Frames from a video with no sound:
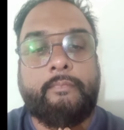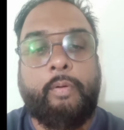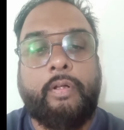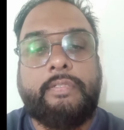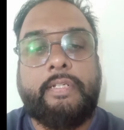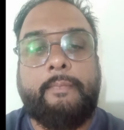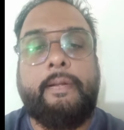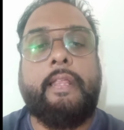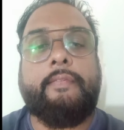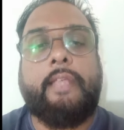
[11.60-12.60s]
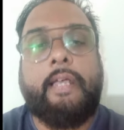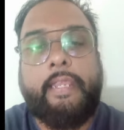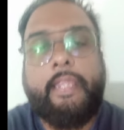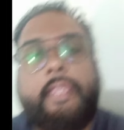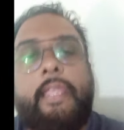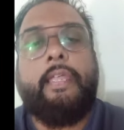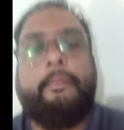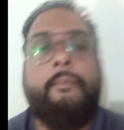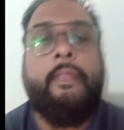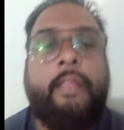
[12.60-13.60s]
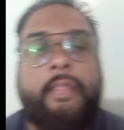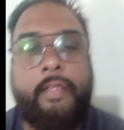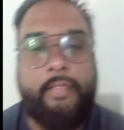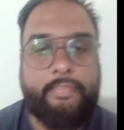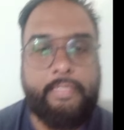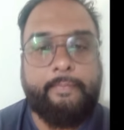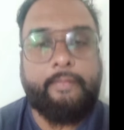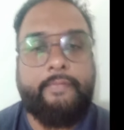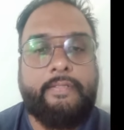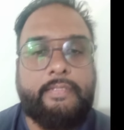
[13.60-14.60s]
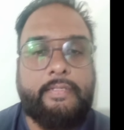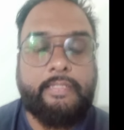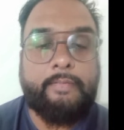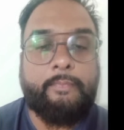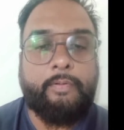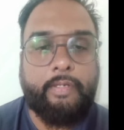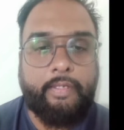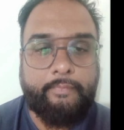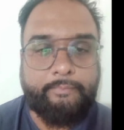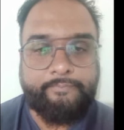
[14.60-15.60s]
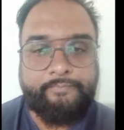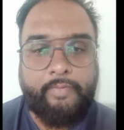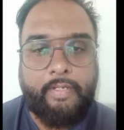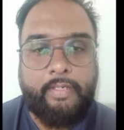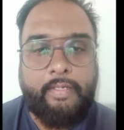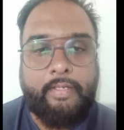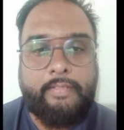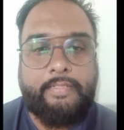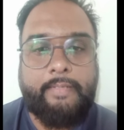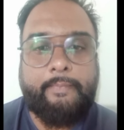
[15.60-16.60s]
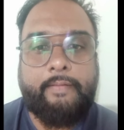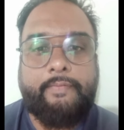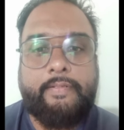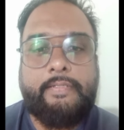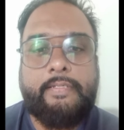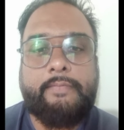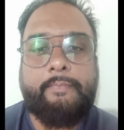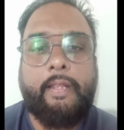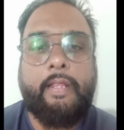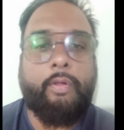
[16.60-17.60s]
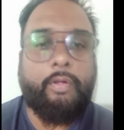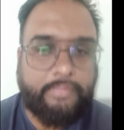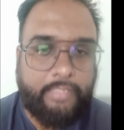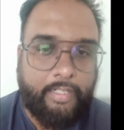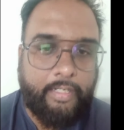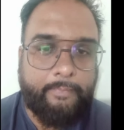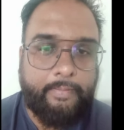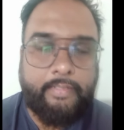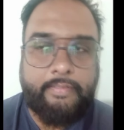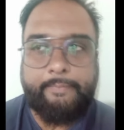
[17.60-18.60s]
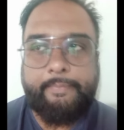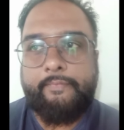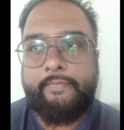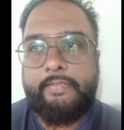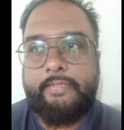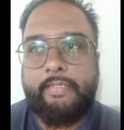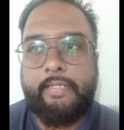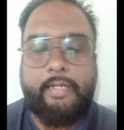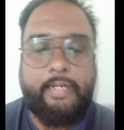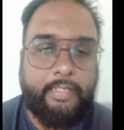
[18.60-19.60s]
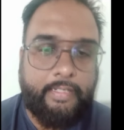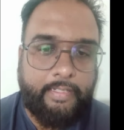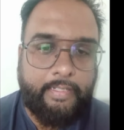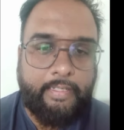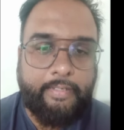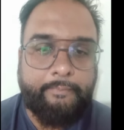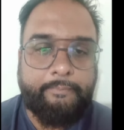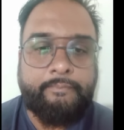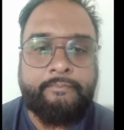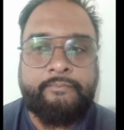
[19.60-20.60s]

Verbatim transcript: बहुत से कमेंट ऐसे आ रहे हैं कि जेबरा फिंचेस ख़त्म हो गई हैं जेबरा फिंचेस बड़ा लॉस का काम है जेबरा फिंचेस के रेट गिर गए हैं